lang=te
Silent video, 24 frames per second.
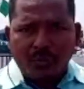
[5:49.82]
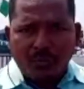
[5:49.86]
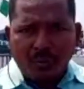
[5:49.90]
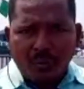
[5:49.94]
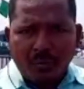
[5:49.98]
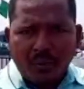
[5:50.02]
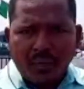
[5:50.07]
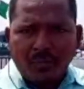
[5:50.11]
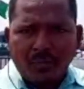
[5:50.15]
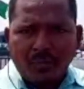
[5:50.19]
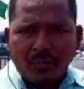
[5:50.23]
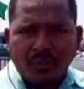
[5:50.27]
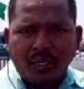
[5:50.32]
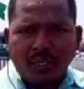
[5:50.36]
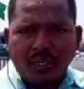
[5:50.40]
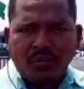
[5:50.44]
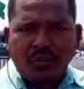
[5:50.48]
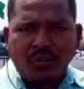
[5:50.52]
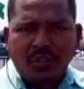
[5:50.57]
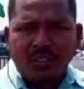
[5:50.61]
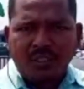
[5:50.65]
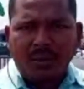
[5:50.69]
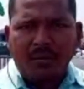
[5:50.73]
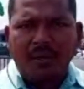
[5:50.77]
పొద్దుటూరు ఇప్పుడు
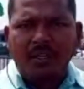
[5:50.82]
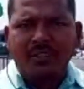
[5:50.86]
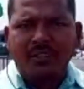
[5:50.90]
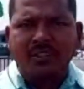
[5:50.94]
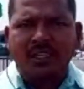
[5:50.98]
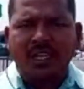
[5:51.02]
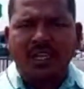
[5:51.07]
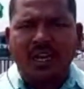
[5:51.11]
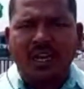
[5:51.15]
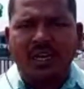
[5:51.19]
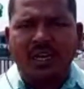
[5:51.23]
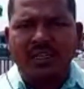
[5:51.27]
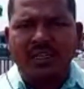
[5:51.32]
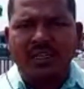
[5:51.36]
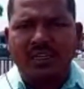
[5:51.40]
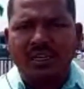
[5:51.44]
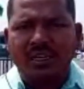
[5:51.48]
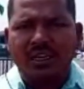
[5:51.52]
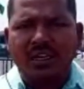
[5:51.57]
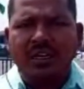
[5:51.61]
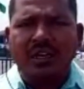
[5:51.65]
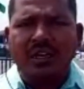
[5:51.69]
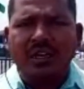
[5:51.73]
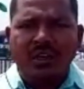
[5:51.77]
మనం ఉన్నటువంటి సభా
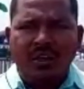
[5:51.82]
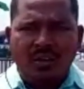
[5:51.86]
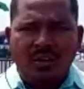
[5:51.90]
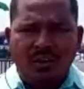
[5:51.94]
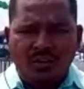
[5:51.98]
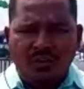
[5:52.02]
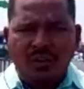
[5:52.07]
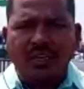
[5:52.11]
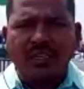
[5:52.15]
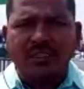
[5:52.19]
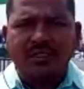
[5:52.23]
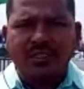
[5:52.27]
స్థలానికి